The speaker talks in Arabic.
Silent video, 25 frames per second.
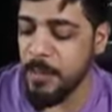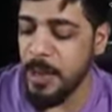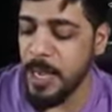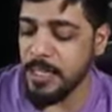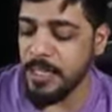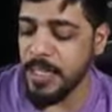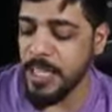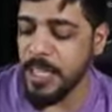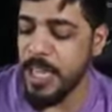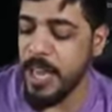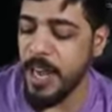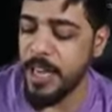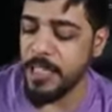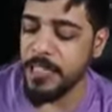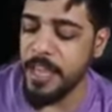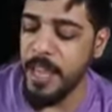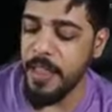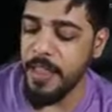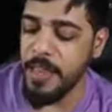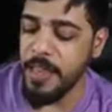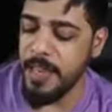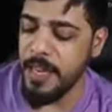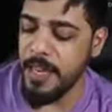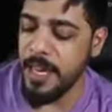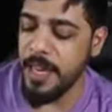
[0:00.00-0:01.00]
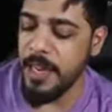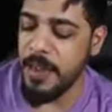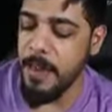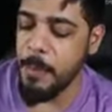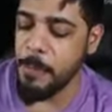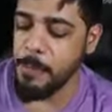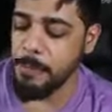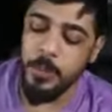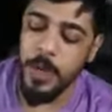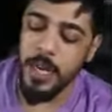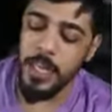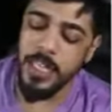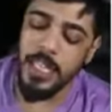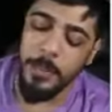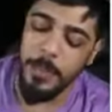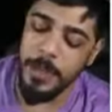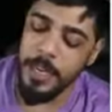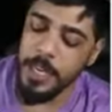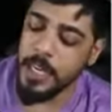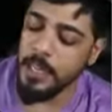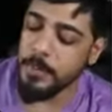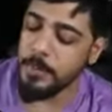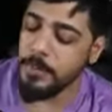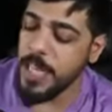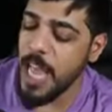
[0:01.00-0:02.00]
نمطيات هذني واحده
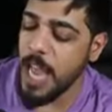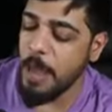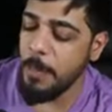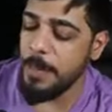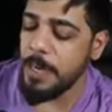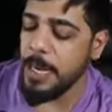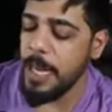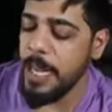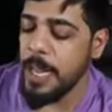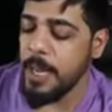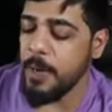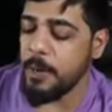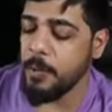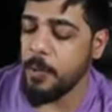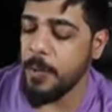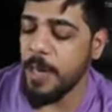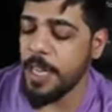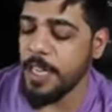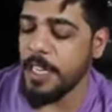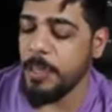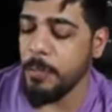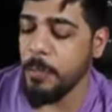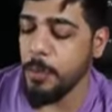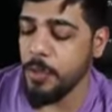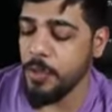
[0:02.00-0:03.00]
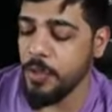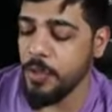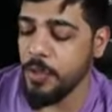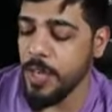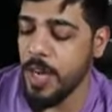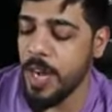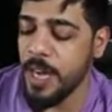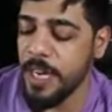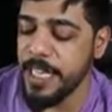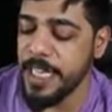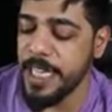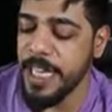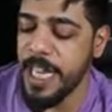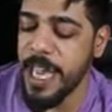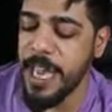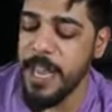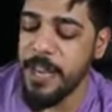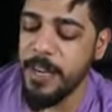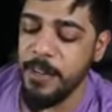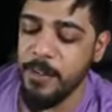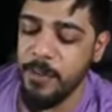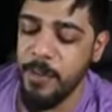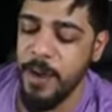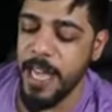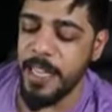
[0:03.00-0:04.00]
منهن مدعبله وواحده
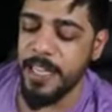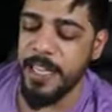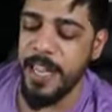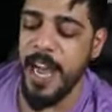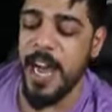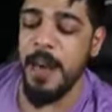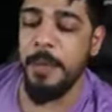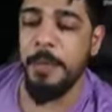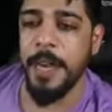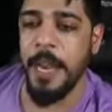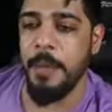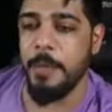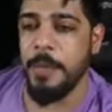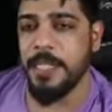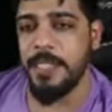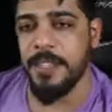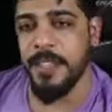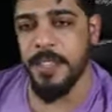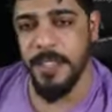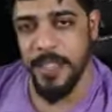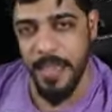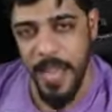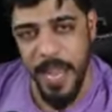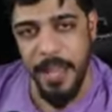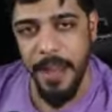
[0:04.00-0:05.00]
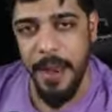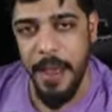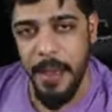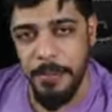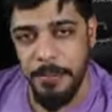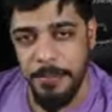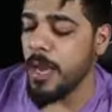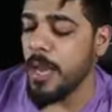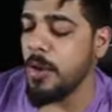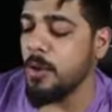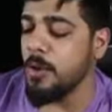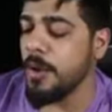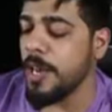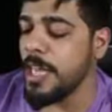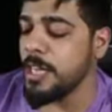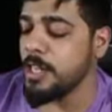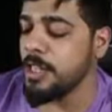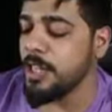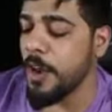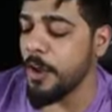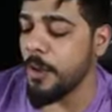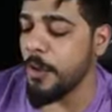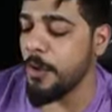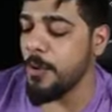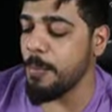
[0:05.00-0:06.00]
برتقاليه وواحده حمراء بس صغيره خلونا
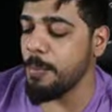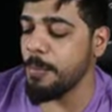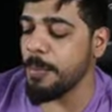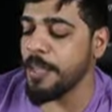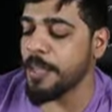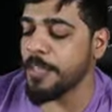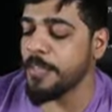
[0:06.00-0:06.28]
نجرب